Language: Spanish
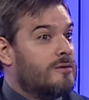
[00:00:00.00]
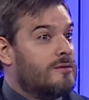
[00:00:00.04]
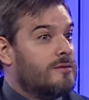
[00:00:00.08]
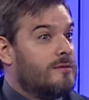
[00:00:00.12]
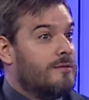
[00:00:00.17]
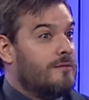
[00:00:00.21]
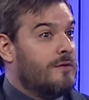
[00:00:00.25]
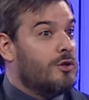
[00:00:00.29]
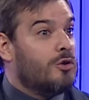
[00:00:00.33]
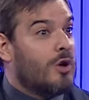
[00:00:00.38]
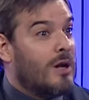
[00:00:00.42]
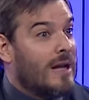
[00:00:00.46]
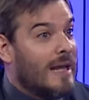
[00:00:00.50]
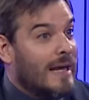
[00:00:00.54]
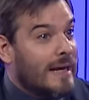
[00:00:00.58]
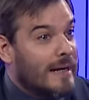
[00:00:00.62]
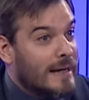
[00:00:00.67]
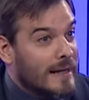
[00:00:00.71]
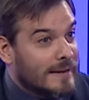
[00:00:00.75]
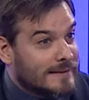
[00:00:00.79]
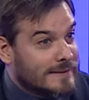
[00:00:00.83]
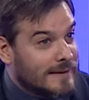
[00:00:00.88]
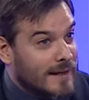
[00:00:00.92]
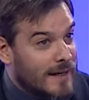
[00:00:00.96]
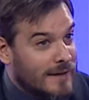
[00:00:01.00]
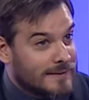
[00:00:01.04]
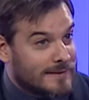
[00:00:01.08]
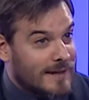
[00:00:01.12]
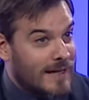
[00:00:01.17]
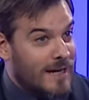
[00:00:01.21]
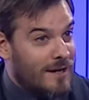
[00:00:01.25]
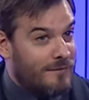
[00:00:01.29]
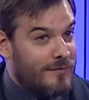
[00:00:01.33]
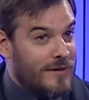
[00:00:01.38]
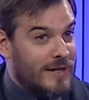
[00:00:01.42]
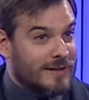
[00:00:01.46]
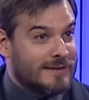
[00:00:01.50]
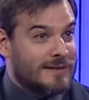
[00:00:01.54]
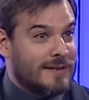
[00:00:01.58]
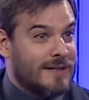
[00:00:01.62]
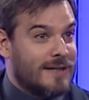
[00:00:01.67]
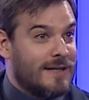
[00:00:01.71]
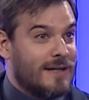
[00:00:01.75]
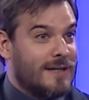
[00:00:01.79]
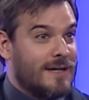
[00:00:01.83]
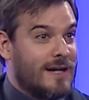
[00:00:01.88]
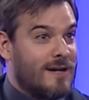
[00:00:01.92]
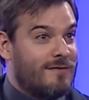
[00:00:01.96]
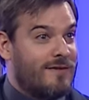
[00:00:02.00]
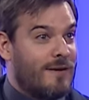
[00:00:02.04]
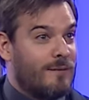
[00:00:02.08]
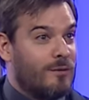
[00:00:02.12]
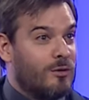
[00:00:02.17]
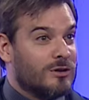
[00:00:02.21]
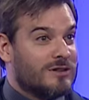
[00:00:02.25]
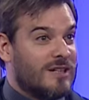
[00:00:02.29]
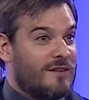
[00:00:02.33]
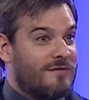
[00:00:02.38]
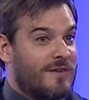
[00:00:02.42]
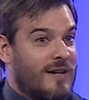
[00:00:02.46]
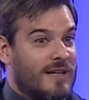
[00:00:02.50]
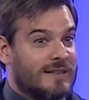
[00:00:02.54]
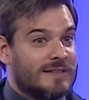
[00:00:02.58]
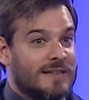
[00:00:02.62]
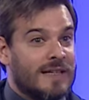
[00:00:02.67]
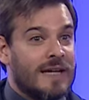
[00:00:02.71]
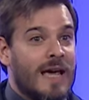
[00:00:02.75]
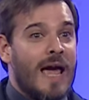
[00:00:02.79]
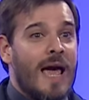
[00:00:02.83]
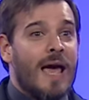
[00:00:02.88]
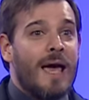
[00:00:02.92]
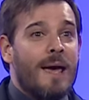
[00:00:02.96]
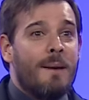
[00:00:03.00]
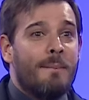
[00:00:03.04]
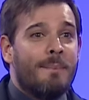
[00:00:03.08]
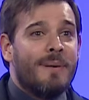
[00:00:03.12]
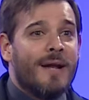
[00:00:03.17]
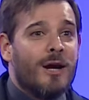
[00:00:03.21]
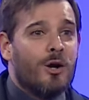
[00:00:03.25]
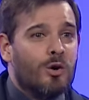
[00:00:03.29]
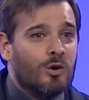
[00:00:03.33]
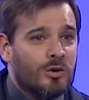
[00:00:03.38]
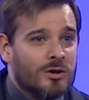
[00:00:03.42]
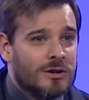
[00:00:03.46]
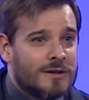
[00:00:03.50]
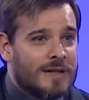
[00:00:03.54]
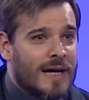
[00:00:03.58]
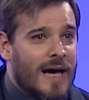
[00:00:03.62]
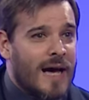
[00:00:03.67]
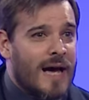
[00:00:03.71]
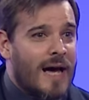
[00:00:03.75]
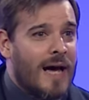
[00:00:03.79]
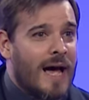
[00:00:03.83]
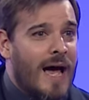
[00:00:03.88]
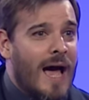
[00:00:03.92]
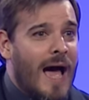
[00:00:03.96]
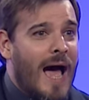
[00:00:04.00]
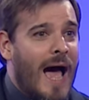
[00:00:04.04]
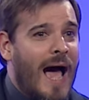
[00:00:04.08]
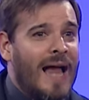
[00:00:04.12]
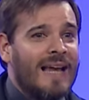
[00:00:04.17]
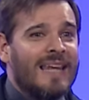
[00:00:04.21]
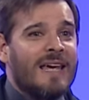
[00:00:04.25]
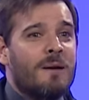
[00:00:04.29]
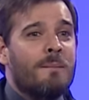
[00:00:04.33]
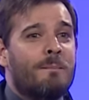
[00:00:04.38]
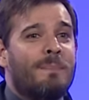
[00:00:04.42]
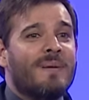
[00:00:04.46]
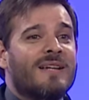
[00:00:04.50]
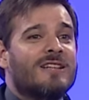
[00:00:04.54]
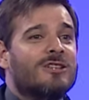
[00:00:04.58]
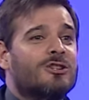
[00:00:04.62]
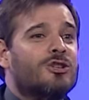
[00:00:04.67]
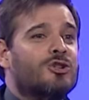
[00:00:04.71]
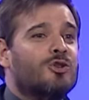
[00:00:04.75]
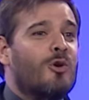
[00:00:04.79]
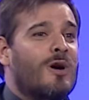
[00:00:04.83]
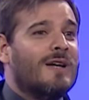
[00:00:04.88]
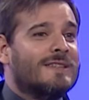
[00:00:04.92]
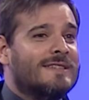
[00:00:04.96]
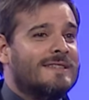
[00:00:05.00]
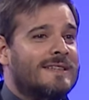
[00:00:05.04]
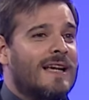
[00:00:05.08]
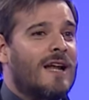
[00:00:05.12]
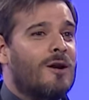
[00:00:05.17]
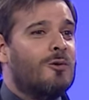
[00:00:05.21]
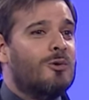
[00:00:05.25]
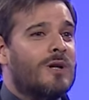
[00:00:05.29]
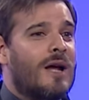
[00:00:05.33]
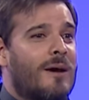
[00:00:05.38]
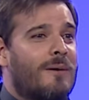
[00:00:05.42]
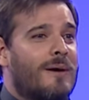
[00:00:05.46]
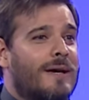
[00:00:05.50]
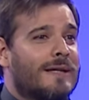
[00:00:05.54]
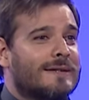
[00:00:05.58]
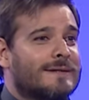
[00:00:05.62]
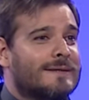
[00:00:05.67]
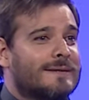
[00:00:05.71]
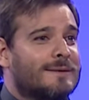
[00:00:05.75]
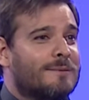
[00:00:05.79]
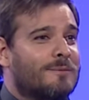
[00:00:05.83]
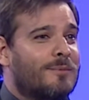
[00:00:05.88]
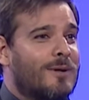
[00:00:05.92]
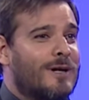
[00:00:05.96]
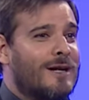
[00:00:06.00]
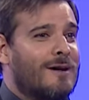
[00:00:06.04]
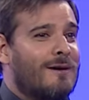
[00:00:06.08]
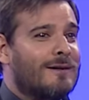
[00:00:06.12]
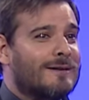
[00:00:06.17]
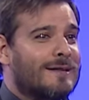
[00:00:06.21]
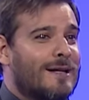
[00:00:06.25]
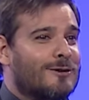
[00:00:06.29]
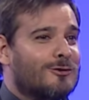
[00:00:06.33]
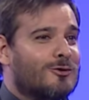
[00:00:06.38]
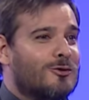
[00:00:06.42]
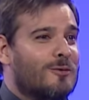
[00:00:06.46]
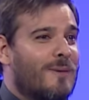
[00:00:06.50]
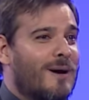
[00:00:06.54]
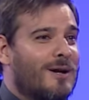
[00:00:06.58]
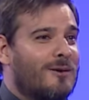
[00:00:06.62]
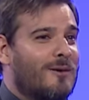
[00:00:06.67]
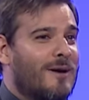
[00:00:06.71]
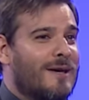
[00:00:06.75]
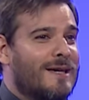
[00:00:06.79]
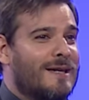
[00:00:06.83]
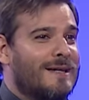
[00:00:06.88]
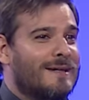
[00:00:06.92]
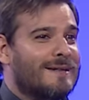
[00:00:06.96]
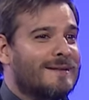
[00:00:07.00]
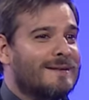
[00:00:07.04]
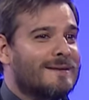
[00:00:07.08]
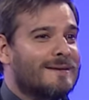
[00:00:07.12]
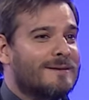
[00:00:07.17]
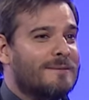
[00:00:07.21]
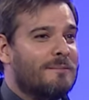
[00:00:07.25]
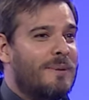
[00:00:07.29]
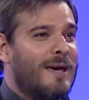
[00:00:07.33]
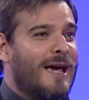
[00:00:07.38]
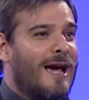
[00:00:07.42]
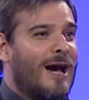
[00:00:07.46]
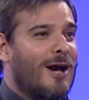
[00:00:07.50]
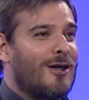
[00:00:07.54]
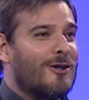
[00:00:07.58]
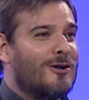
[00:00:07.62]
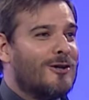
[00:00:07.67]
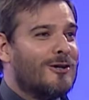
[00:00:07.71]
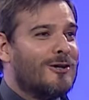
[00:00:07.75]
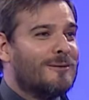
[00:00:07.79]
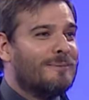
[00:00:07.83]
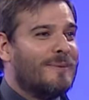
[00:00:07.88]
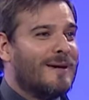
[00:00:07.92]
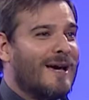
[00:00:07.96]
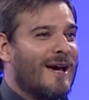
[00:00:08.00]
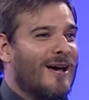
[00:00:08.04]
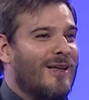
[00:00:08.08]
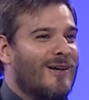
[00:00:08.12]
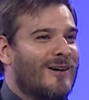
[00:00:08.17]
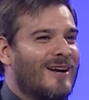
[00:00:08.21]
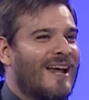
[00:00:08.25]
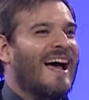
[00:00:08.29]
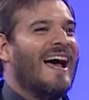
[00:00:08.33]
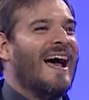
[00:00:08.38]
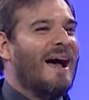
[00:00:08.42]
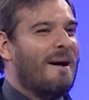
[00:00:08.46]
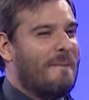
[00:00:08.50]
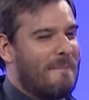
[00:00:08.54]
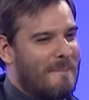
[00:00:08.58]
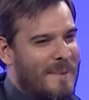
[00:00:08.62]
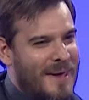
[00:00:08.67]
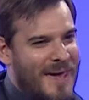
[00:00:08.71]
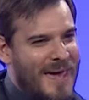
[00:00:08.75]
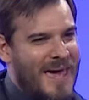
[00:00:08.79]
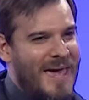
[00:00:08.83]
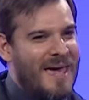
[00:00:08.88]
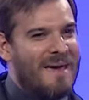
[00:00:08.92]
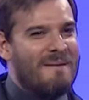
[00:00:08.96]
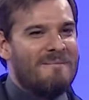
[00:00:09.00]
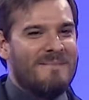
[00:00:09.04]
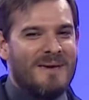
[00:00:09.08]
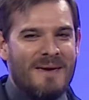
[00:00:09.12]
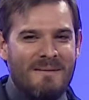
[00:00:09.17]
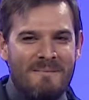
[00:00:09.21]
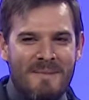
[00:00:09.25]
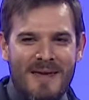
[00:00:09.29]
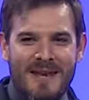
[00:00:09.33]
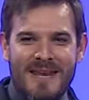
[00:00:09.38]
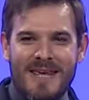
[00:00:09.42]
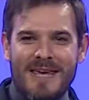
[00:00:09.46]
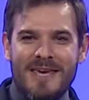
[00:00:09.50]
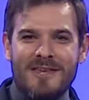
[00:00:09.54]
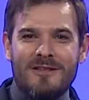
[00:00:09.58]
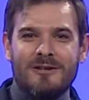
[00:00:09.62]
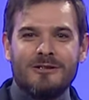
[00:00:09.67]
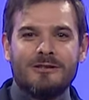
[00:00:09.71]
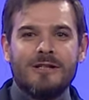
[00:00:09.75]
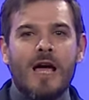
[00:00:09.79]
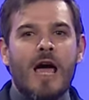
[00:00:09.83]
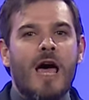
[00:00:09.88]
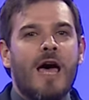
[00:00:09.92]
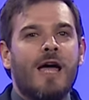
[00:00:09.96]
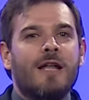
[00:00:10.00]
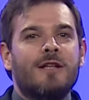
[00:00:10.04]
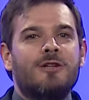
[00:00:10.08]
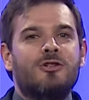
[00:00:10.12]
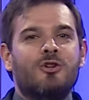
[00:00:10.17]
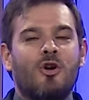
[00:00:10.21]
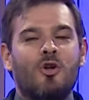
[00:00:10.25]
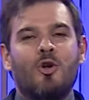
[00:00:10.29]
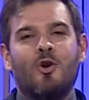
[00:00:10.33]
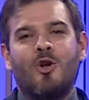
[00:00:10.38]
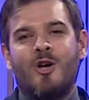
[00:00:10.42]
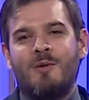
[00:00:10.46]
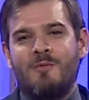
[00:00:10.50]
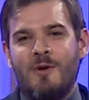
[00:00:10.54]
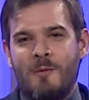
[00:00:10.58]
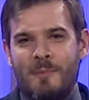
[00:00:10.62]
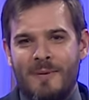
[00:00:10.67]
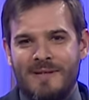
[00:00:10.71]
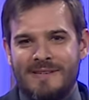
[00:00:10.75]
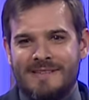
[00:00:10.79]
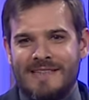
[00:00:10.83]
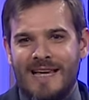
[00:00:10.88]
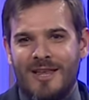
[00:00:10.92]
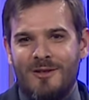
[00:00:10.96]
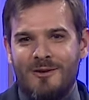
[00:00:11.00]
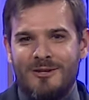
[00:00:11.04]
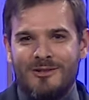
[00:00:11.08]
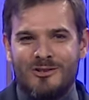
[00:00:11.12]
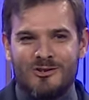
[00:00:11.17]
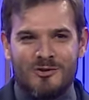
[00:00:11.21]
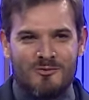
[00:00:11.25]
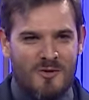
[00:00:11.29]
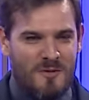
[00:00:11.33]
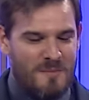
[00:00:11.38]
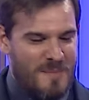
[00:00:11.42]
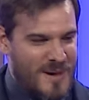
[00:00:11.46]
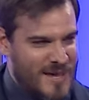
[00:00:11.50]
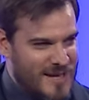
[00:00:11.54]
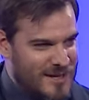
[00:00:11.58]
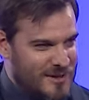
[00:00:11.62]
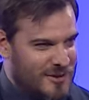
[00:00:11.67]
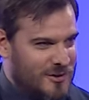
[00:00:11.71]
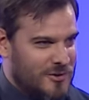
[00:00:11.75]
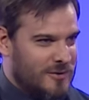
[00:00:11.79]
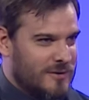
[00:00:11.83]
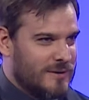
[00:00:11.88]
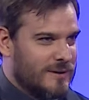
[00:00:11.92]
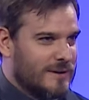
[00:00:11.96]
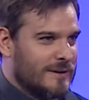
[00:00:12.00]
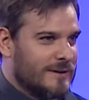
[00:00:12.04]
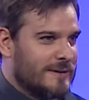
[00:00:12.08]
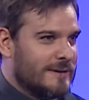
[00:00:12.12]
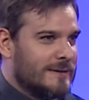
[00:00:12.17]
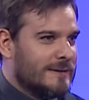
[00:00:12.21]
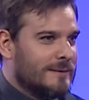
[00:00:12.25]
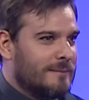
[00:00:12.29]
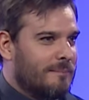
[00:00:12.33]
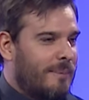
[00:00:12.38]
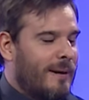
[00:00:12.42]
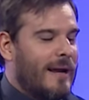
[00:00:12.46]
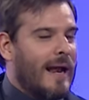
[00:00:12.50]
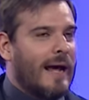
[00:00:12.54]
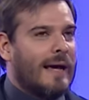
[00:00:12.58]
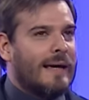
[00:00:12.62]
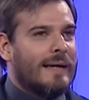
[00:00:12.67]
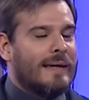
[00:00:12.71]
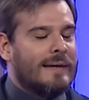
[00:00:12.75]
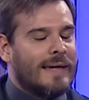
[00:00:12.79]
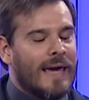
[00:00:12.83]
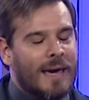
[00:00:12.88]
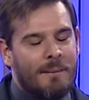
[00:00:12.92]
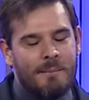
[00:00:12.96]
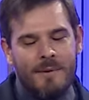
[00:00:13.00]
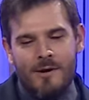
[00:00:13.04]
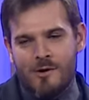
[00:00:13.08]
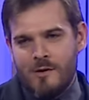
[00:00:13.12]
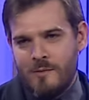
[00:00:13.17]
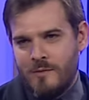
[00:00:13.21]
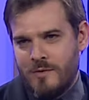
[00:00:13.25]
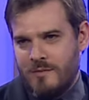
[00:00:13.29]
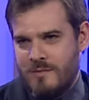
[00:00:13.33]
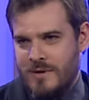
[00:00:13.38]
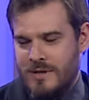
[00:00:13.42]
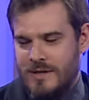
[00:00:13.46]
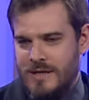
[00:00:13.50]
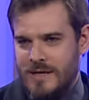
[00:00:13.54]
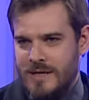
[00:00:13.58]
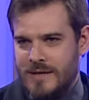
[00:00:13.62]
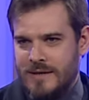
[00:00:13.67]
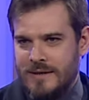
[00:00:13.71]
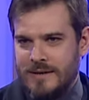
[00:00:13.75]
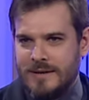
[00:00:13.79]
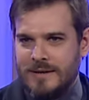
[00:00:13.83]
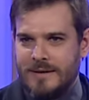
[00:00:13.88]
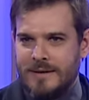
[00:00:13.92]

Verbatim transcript: vino a la iglesia. Esa es la frase, la famosa frase. Pregunta, ¿alguien pensó así alguna vez? ¿Puede levantar su mano ahí? Pecador, pecadora, amén, bienvenidos. Todo lo hemos pensado en su momento. ¿Para qué me comprometí?